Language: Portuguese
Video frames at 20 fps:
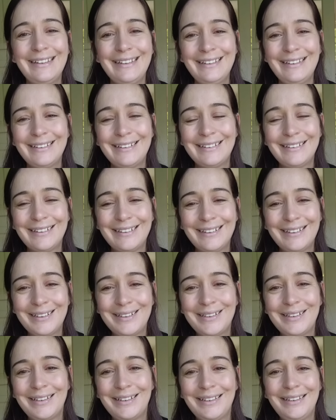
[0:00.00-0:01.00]
e,
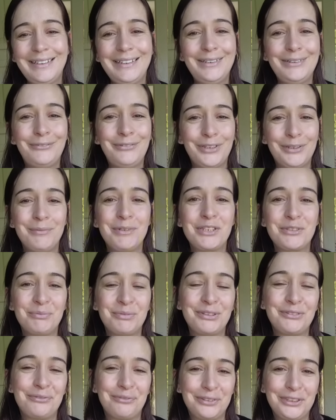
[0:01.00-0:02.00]
uh, e fico mesmo
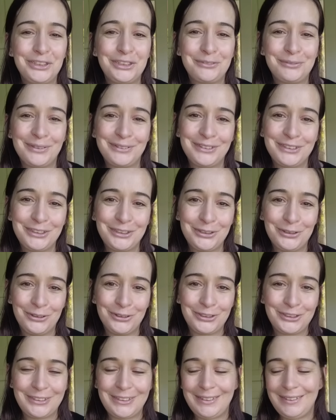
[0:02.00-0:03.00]
muito feliz que vocês
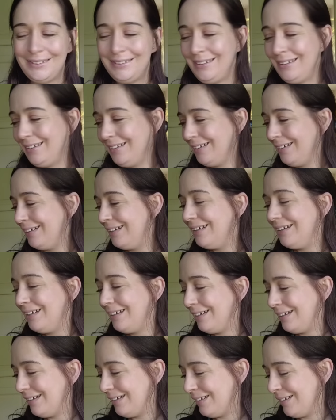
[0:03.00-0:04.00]
gostem.
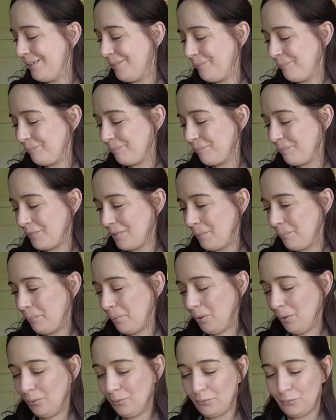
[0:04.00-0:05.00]
Um, ah,
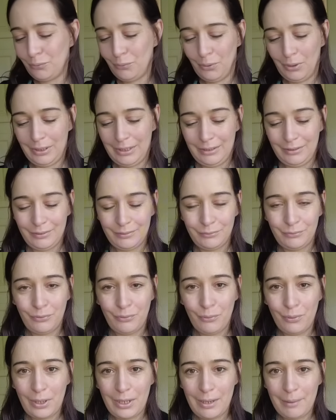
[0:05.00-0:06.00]
pronto, olhem,
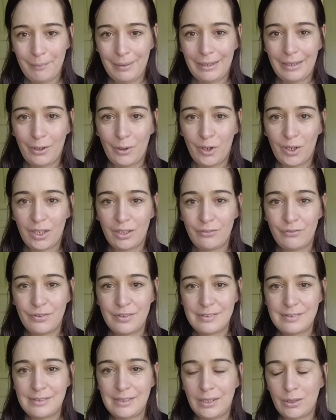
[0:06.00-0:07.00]
vou acabar agora de
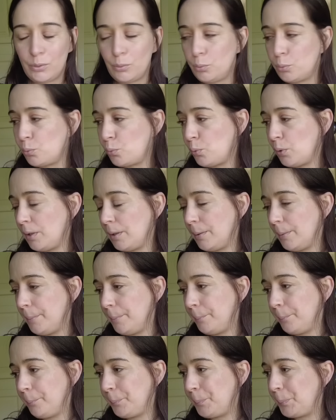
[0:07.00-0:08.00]
fazer o,
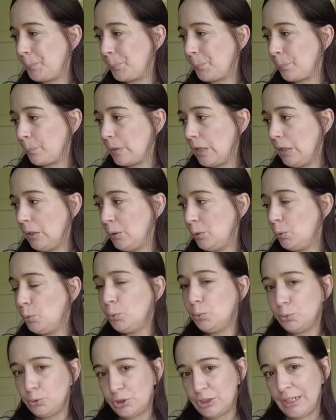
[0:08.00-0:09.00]
um,
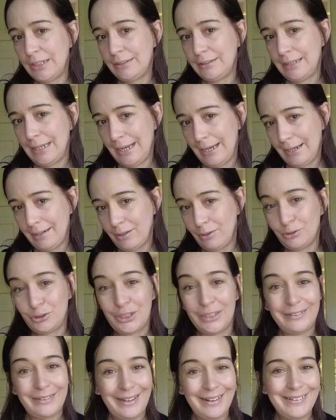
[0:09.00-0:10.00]
o jantar, o
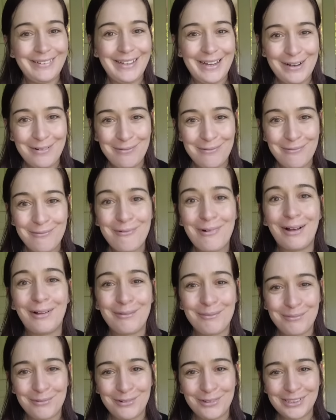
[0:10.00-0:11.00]
jantar não, o
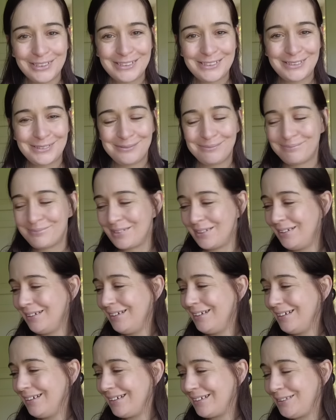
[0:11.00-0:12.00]
almoço,
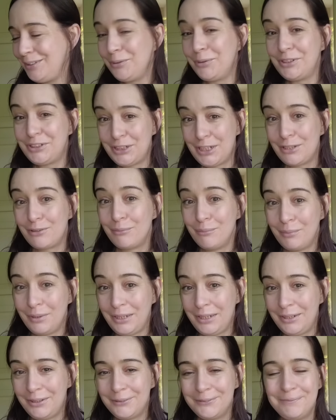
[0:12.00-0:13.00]
que hoje é
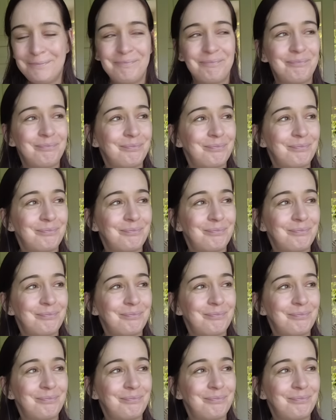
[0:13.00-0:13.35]
domingo